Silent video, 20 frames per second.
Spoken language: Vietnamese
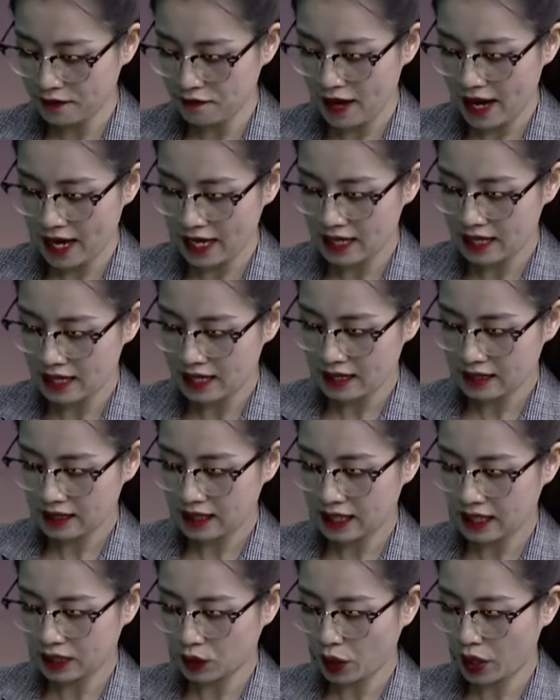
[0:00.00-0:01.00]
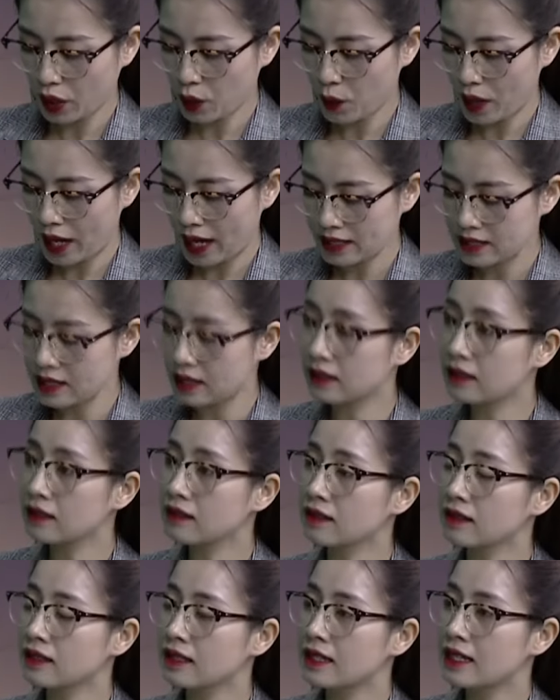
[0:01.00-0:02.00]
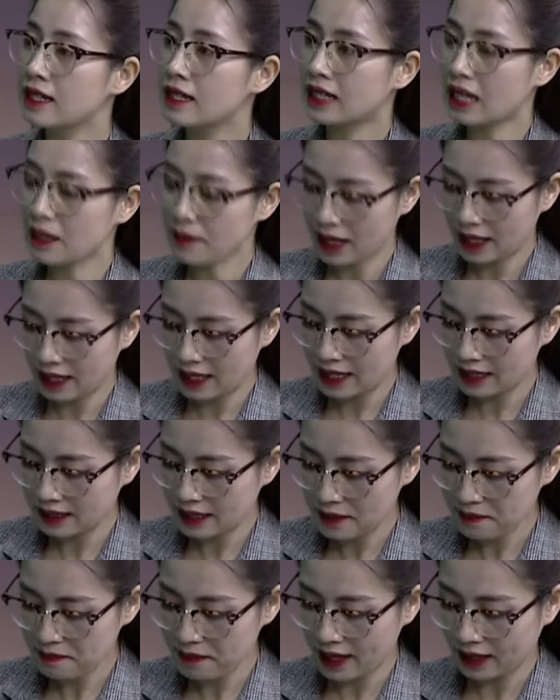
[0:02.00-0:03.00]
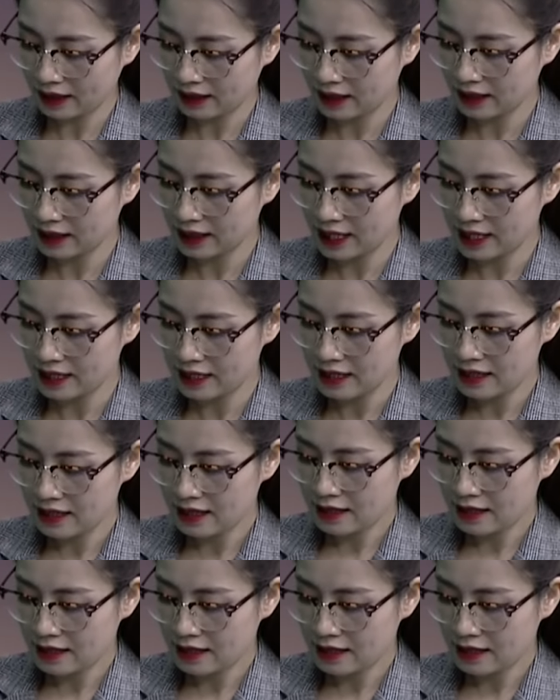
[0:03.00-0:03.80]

khớp vai như là thoái hóa chấn thương, các bệnh lý tim mạch thần kinh.